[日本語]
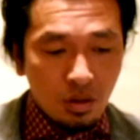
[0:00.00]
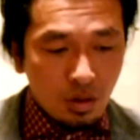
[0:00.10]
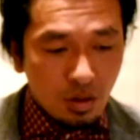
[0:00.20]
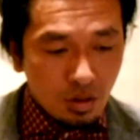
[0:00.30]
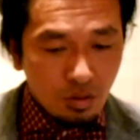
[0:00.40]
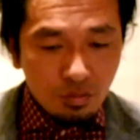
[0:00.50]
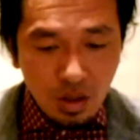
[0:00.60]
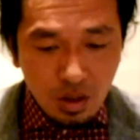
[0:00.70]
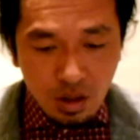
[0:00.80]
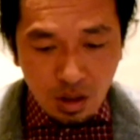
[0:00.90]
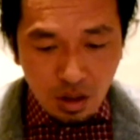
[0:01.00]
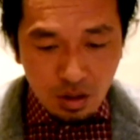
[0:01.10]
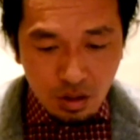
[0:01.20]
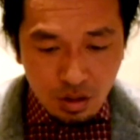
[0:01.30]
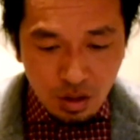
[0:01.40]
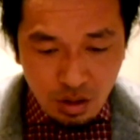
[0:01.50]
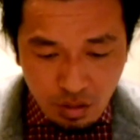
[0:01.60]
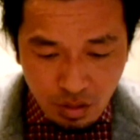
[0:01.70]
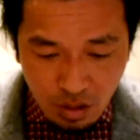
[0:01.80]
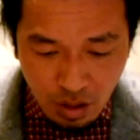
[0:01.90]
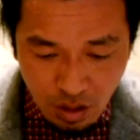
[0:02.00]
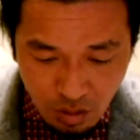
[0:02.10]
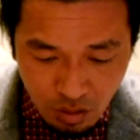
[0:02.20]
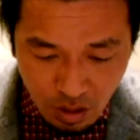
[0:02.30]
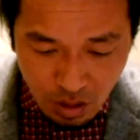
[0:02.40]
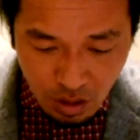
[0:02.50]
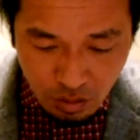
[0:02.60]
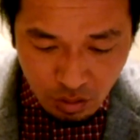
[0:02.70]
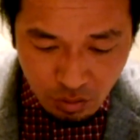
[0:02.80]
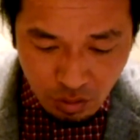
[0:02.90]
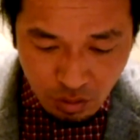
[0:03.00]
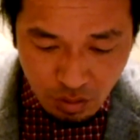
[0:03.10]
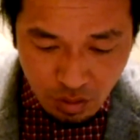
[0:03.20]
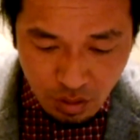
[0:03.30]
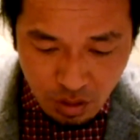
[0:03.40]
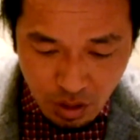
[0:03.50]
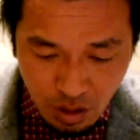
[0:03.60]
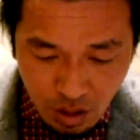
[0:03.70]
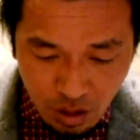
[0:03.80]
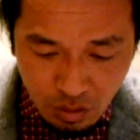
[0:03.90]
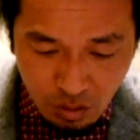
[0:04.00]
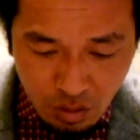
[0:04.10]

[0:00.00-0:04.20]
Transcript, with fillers: これ右が2ですね。これちゃんともう2って書いとこう。